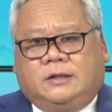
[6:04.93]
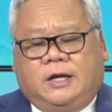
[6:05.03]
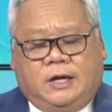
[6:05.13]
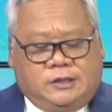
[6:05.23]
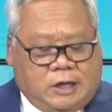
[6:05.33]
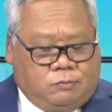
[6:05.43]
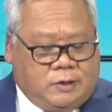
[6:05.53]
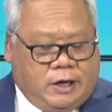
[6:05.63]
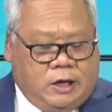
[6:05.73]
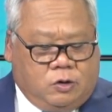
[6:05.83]
Thì trong
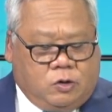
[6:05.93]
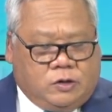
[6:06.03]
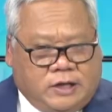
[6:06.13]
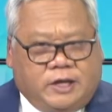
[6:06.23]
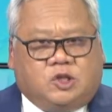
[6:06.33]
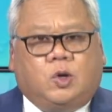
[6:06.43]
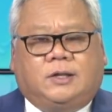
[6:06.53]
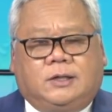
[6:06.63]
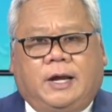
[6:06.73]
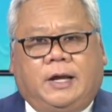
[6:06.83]
cái đề
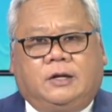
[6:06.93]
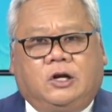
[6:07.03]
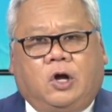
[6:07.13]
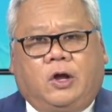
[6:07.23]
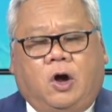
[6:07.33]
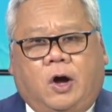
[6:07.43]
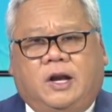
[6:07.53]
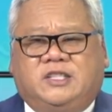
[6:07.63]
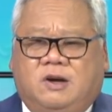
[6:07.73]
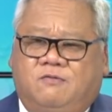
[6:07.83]
xuất này nó đòi hỏi
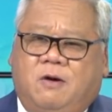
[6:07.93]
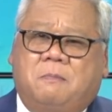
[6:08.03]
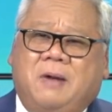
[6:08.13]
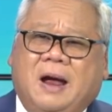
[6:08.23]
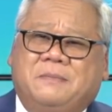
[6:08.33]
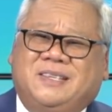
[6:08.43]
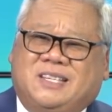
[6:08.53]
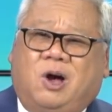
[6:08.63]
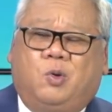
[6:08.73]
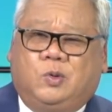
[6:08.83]
là trong vòng ba mươi
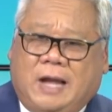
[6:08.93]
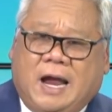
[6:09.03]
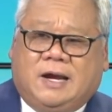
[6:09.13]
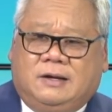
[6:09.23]
sáu tháng